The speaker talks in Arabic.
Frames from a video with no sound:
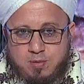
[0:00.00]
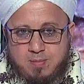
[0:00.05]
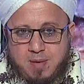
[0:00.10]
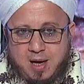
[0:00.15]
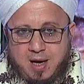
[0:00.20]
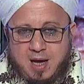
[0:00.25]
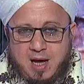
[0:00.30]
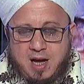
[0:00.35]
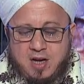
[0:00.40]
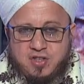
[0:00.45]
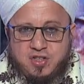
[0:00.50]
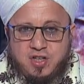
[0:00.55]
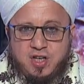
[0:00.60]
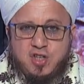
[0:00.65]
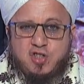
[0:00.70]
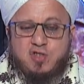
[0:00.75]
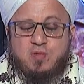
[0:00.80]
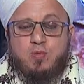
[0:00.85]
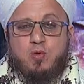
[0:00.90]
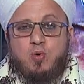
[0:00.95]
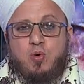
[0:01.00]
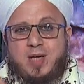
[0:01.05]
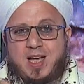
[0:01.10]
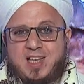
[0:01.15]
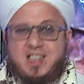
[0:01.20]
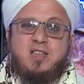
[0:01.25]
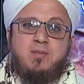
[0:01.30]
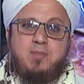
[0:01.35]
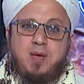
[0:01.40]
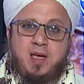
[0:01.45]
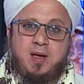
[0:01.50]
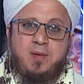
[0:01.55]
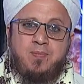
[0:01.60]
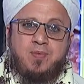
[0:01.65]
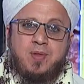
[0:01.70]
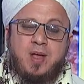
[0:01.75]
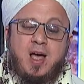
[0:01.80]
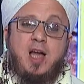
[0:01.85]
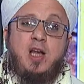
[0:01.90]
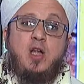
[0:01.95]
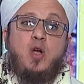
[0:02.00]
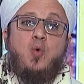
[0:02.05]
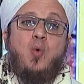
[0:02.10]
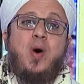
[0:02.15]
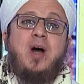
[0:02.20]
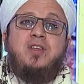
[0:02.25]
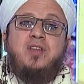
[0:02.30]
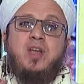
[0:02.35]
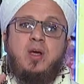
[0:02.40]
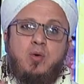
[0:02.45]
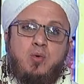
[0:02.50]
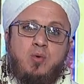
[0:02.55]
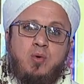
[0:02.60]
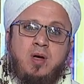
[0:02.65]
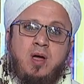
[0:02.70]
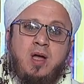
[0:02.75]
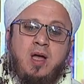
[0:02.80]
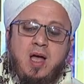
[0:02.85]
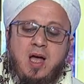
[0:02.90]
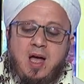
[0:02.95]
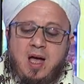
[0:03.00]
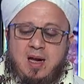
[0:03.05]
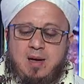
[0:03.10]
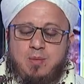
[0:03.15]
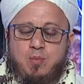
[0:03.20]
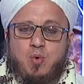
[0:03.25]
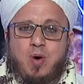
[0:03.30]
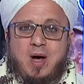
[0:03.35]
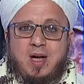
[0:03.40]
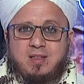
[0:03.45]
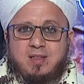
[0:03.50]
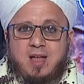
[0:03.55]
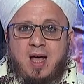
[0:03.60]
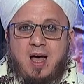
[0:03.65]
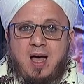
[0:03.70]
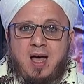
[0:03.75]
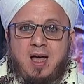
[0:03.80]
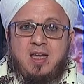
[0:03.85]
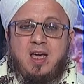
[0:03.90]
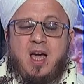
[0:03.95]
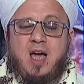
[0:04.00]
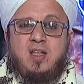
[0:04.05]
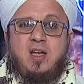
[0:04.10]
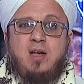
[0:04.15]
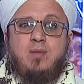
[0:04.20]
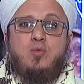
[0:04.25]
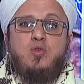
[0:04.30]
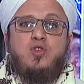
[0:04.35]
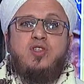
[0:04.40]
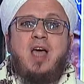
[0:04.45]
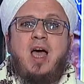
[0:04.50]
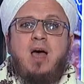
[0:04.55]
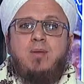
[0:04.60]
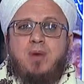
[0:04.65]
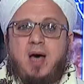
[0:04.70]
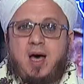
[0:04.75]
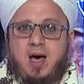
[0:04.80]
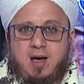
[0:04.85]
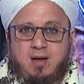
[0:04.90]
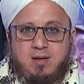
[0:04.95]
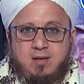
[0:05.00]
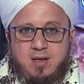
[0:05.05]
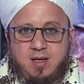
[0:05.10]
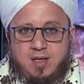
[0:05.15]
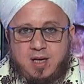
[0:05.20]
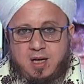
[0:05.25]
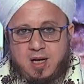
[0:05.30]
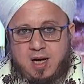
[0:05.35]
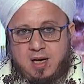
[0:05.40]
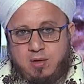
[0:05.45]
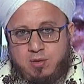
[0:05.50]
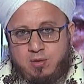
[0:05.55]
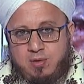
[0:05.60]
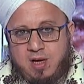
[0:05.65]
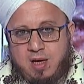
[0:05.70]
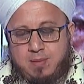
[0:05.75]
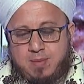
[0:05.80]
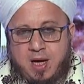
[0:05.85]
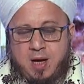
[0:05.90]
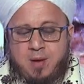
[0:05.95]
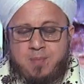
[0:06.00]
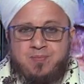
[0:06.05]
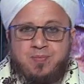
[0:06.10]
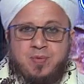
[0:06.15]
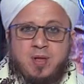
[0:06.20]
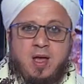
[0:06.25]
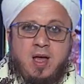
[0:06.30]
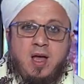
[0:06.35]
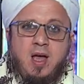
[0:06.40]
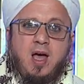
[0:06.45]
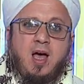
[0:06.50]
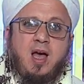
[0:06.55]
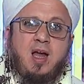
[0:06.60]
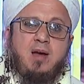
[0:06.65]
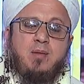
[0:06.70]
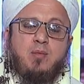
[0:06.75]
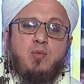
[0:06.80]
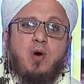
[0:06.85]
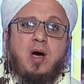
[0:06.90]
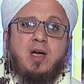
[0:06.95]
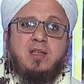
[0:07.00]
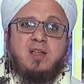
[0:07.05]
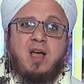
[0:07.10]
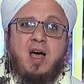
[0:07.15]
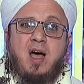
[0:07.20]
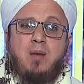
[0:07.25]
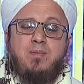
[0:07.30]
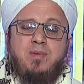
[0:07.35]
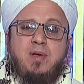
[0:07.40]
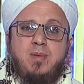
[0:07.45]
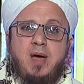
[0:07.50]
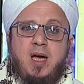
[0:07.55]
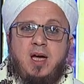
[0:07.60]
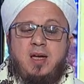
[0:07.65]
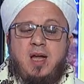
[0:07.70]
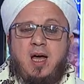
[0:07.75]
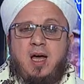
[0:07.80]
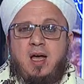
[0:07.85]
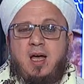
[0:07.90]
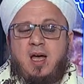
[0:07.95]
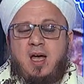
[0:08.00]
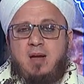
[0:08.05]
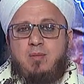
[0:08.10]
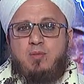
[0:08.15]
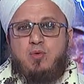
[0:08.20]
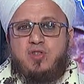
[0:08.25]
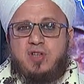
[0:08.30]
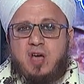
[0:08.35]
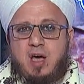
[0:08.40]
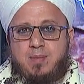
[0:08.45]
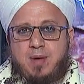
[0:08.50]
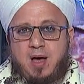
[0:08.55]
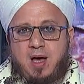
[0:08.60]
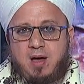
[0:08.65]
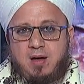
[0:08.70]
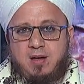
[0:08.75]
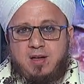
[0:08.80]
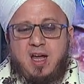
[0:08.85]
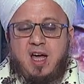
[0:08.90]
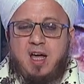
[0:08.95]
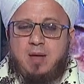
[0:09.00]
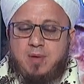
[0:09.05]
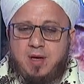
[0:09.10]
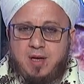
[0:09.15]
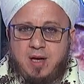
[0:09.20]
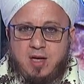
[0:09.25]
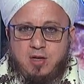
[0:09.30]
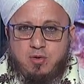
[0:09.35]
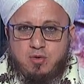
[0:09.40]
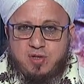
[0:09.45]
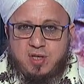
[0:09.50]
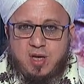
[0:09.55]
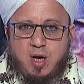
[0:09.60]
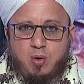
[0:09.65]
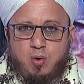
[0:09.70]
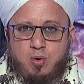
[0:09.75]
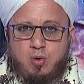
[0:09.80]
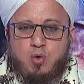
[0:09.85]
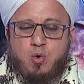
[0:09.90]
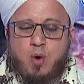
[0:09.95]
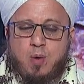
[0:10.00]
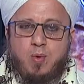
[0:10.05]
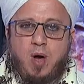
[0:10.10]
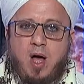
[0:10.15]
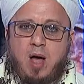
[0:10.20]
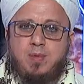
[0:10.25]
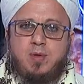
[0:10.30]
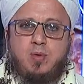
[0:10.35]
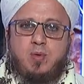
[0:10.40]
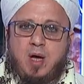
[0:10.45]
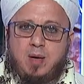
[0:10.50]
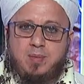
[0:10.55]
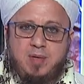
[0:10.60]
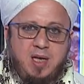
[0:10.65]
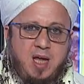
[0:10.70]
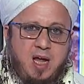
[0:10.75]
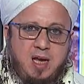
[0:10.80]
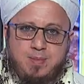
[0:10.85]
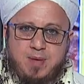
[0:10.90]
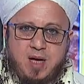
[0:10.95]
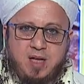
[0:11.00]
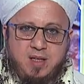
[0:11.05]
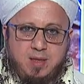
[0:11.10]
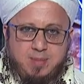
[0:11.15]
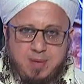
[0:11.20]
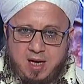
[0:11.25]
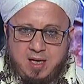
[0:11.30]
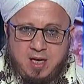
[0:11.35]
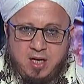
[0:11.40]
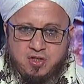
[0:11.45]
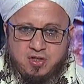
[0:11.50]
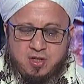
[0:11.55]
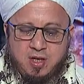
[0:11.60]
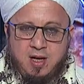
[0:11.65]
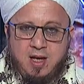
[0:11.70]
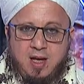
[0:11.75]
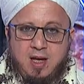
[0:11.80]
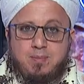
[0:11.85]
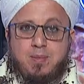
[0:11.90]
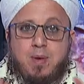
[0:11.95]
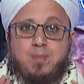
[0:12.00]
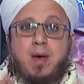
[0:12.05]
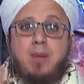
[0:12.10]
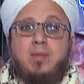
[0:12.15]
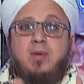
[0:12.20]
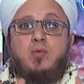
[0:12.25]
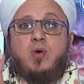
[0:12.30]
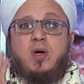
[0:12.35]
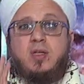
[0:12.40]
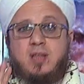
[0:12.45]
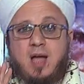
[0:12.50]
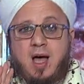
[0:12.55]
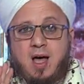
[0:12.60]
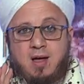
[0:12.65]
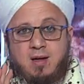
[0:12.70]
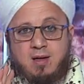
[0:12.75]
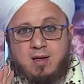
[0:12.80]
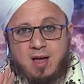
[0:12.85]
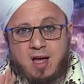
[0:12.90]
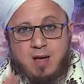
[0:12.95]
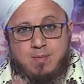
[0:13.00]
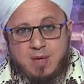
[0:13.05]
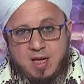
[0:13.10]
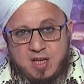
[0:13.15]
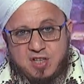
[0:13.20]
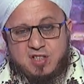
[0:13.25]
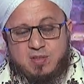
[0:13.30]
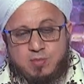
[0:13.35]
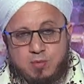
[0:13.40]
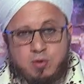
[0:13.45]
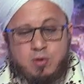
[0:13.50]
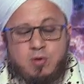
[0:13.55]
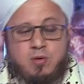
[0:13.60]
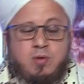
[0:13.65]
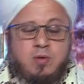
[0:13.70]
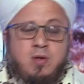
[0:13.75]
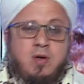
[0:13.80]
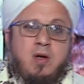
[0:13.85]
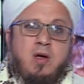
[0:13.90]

ما قالش اسمه كاسمي قال يواطئ المواطأة يعني المشابهة هنا قال العلماء المواطأة بمعنى المشابهة نعم هنا يجوز لنا نقول هو محمد بن عبد الله المهدي معليش من باب المواطأة أما اسمه